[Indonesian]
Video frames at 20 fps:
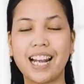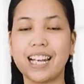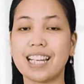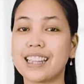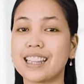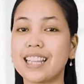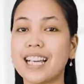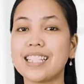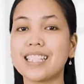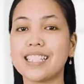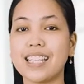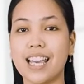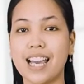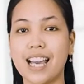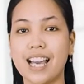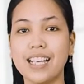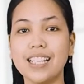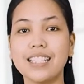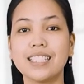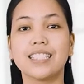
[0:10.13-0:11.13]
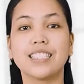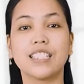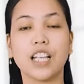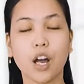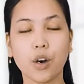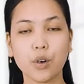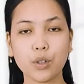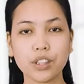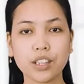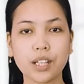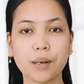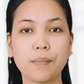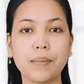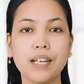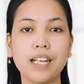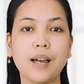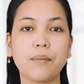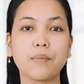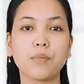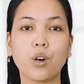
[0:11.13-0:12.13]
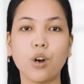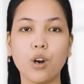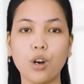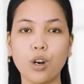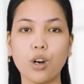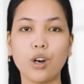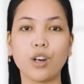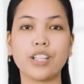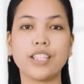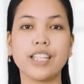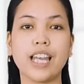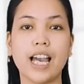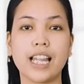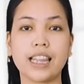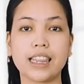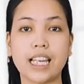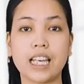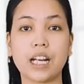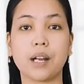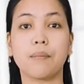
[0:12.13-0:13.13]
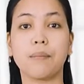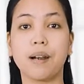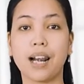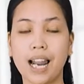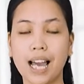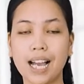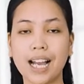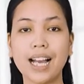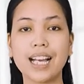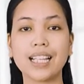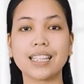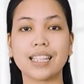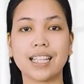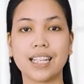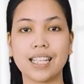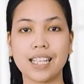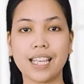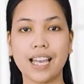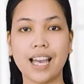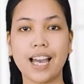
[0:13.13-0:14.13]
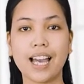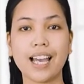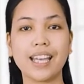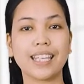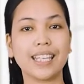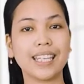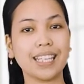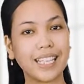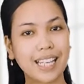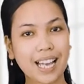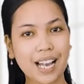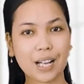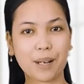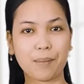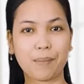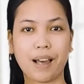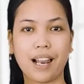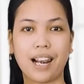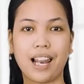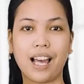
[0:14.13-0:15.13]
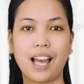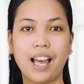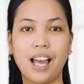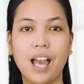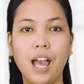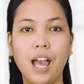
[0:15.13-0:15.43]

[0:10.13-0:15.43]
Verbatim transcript: Letaknya jauh terbenam kokoh di antara belakang telinga hingga kepala.